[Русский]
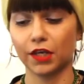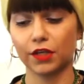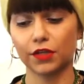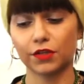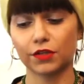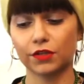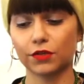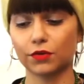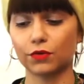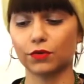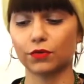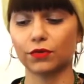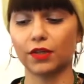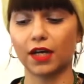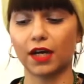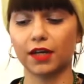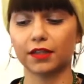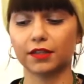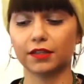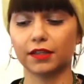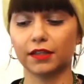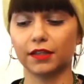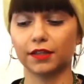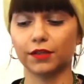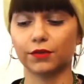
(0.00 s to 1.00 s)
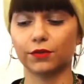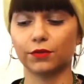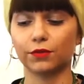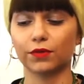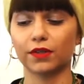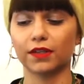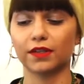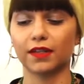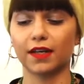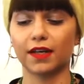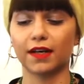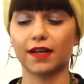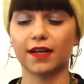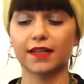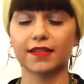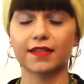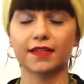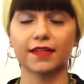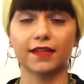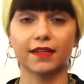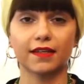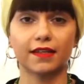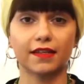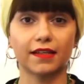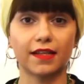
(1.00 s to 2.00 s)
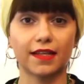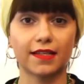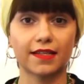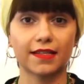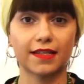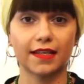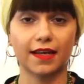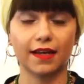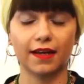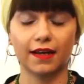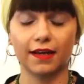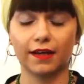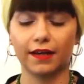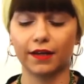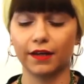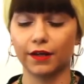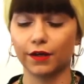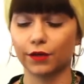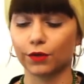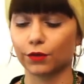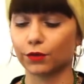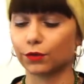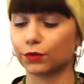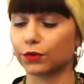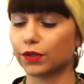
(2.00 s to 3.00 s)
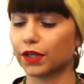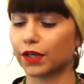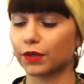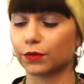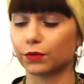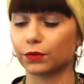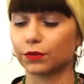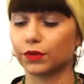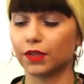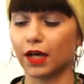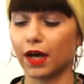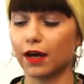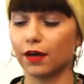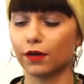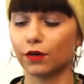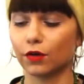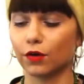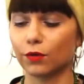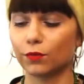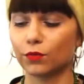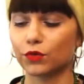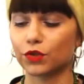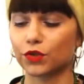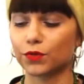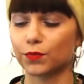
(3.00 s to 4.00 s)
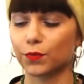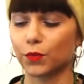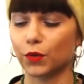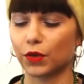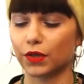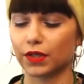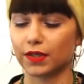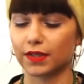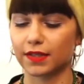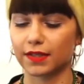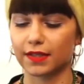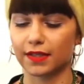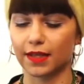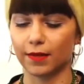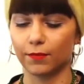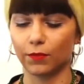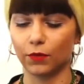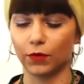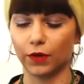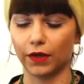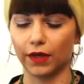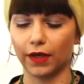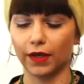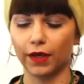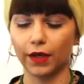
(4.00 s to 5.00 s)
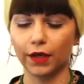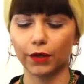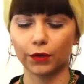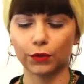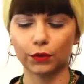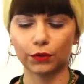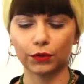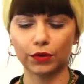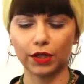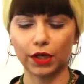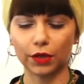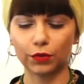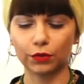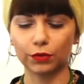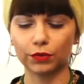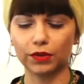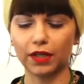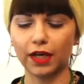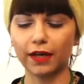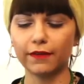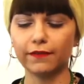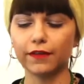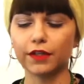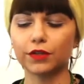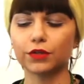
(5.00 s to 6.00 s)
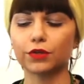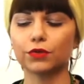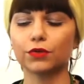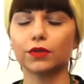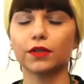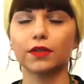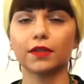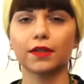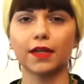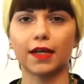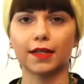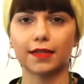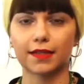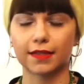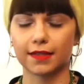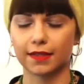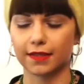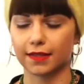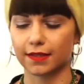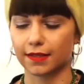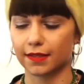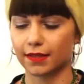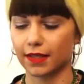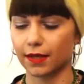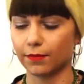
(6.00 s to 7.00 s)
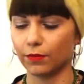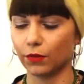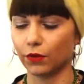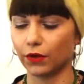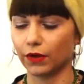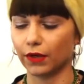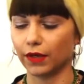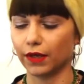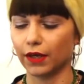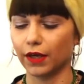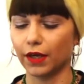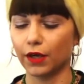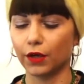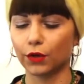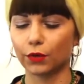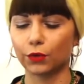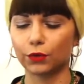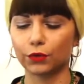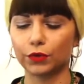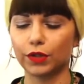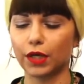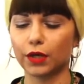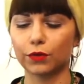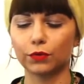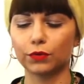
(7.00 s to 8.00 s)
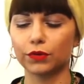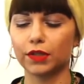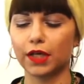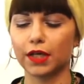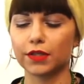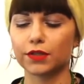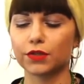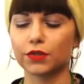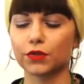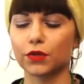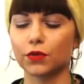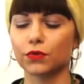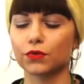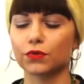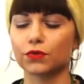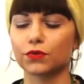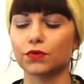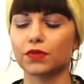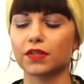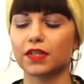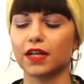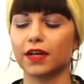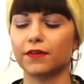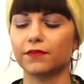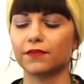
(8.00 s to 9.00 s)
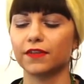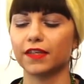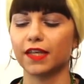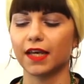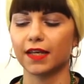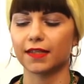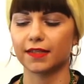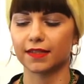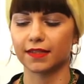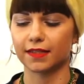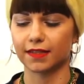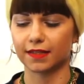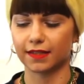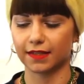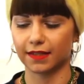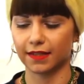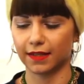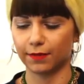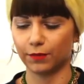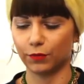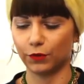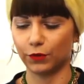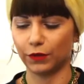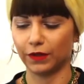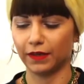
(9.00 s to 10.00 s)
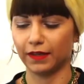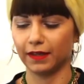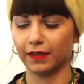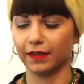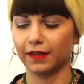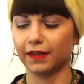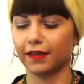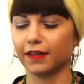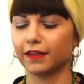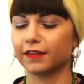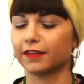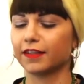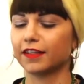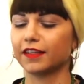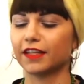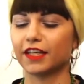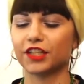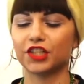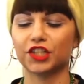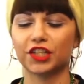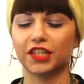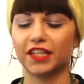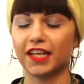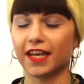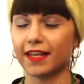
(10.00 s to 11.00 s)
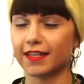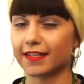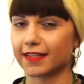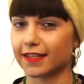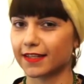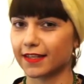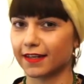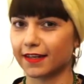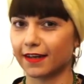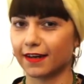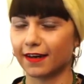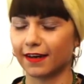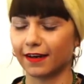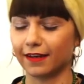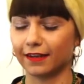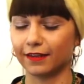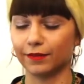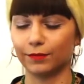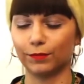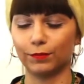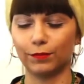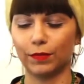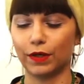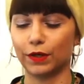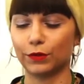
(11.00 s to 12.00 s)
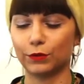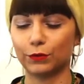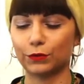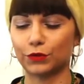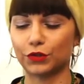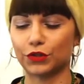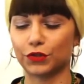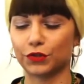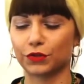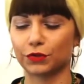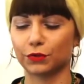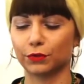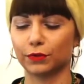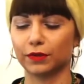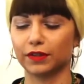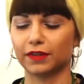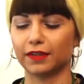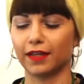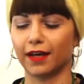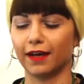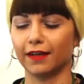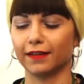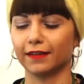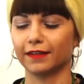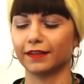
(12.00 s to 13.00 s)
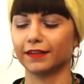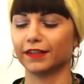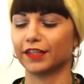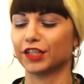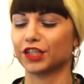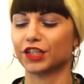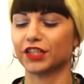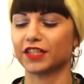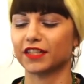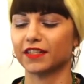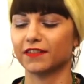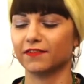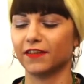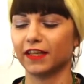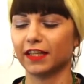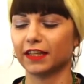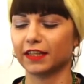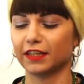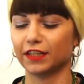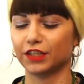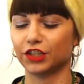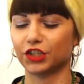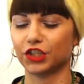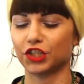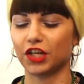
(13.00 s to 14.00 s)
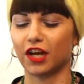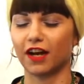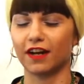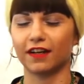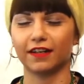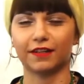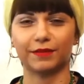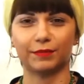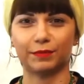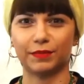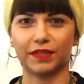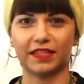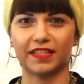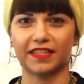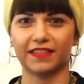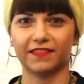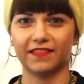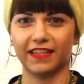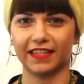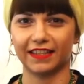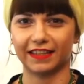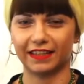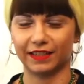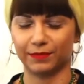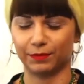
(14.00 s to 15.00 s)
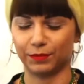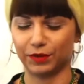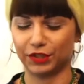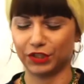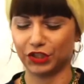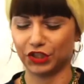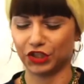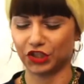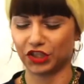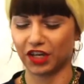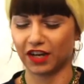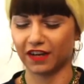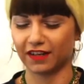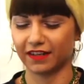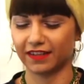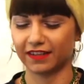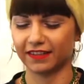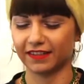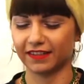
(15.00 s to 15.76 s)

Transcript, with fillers: Закудахтали куры на разные голоса. Куда-куда грому спорить с тобой, куда-куда ветру гнаться за тобой, куда-куда солнцу сравняться с тобой — ты наш ясный хан, могучий султан, Наш светлый шах, пресветлый падишах.